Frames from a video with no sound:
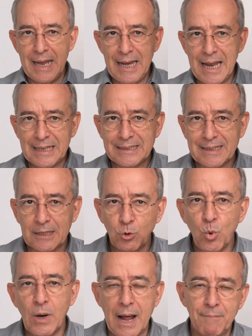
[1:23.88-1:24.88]
la
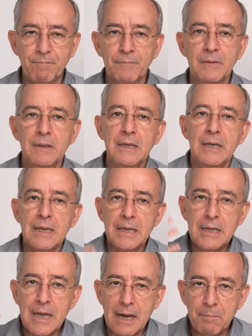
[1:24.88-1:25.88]
estatura
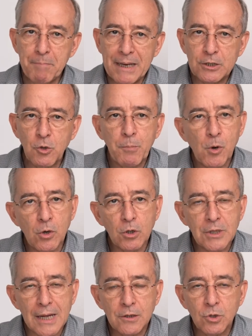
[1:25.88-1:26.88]
y el peso, por
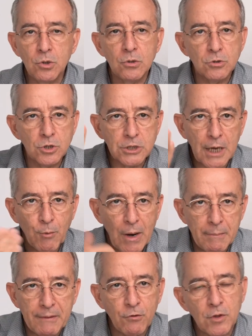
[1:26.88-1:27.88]
lo tanto, se
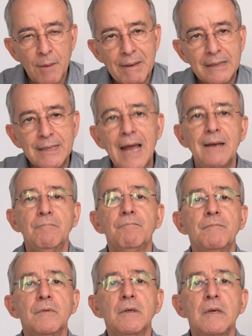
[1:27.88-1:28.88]
vuelve fundamental
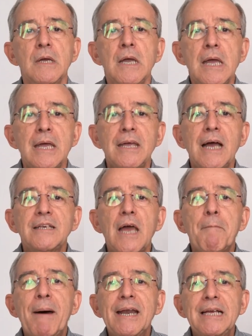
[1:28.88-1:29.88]
y allí
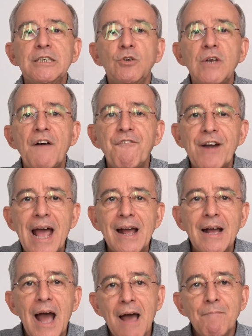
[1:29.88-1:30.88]
aparece una
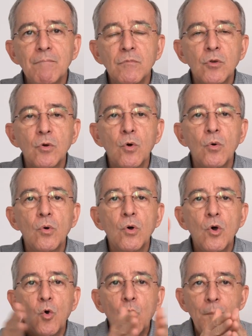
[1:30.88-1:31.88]
franja,
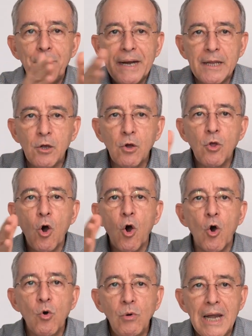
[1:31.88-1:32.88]
un periodo
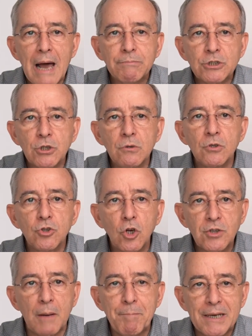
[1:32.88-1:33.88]
o un lapso
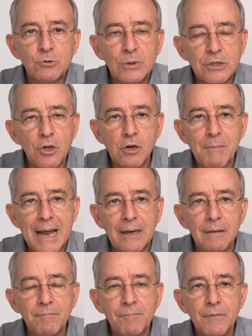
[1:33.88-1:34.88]
donde el peso es
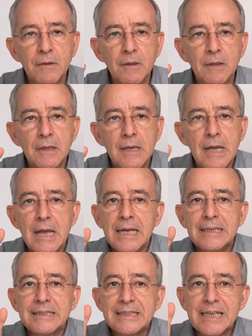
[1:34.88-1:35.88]
normal.
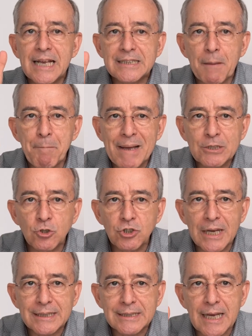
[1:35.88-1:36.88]
Si ese peso
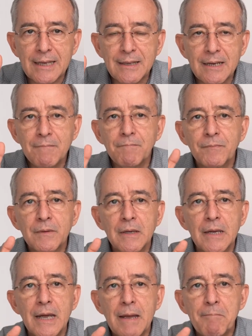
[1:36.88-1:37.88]
se excede,
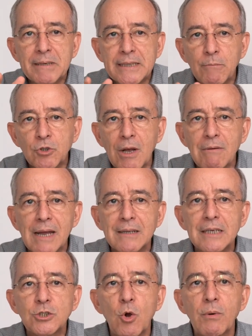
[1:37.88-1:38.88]
empezamos a hablar
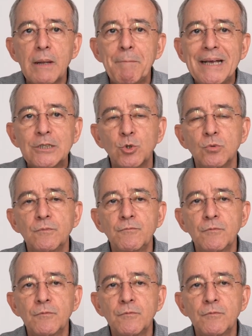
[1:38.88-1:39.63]
de sobrepeso